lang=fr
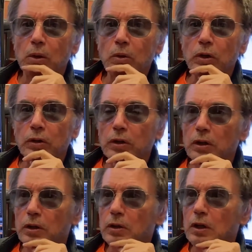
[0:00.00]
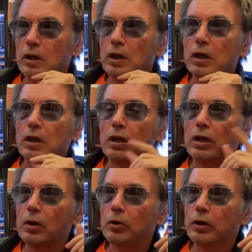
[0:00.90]
on entend,
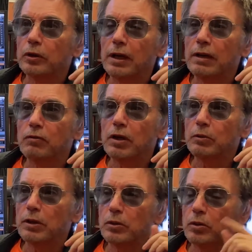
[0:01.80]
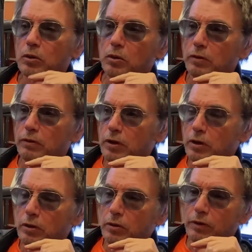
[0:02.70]
à la fois un oiseau, le vent,